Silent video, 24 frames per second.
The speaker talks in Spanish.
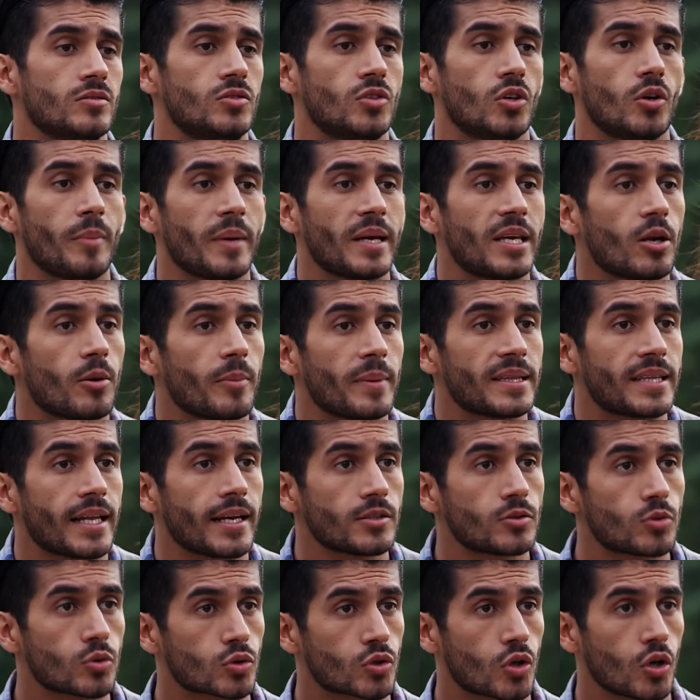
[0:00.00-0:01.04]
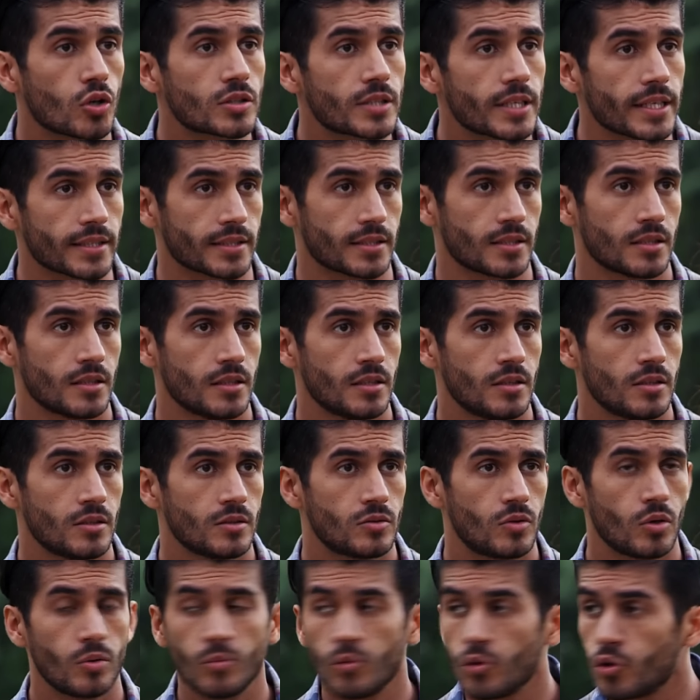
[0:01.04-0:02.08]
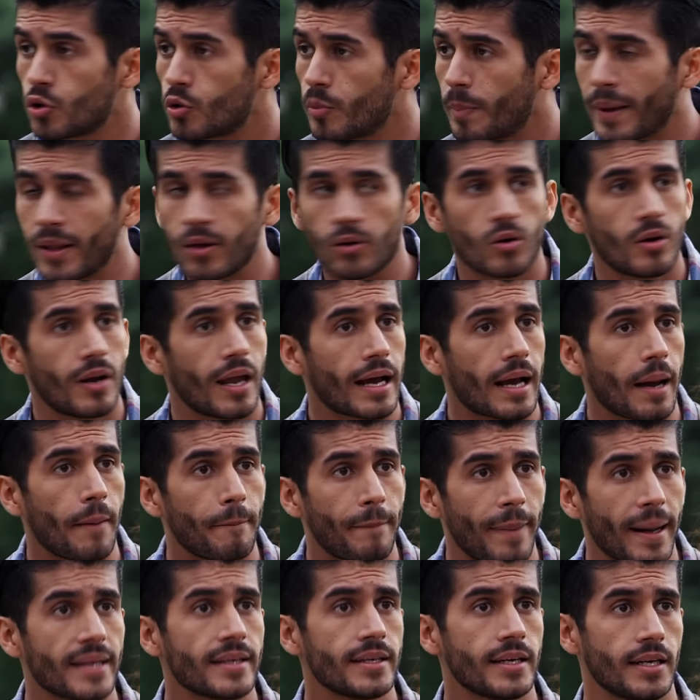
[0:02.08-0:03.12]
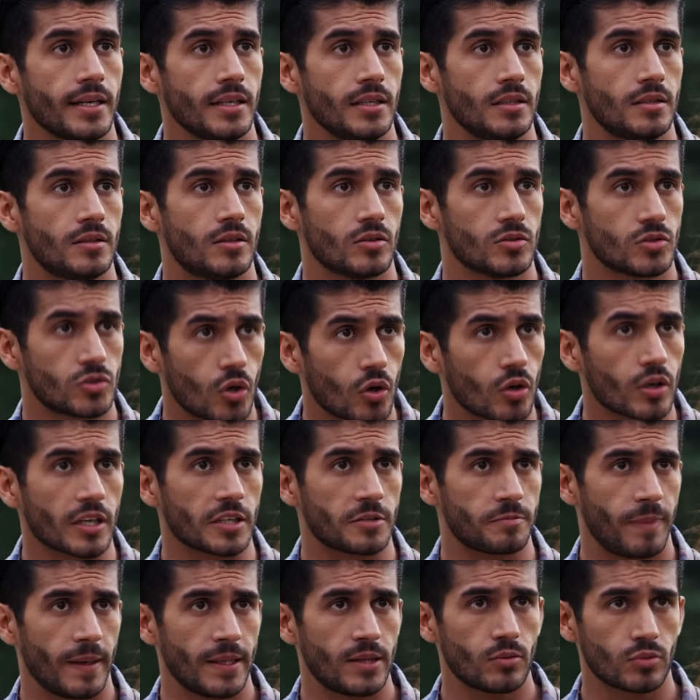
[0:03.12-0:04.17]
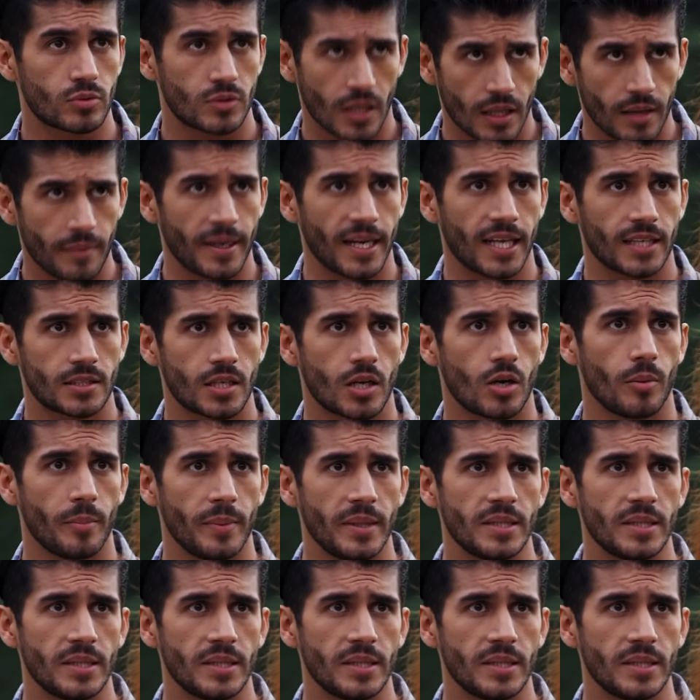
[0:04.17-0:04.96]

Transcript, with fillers: yo no me quiero meter en sus cosas. Estoy muy ocupado con la campaña y con todo respeto usted debería hacer lo